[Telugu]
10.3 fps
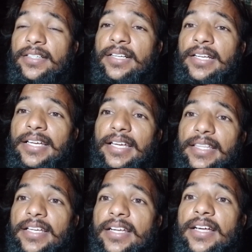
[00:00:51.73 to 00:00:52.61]
ఏదన్నా
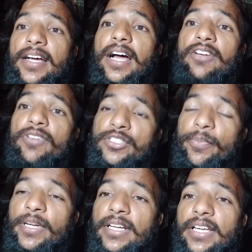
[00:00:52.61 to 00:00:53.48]
అడ్వర్టైజ్మెంటా
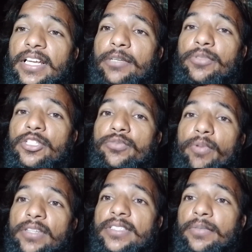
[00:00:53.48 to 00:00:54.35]
లేకపోతే స్పాన్సర్
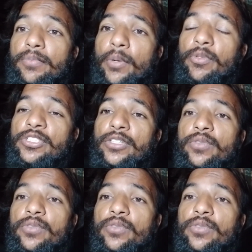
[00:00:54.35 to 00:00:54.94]
ప్రమోషన్ కోసం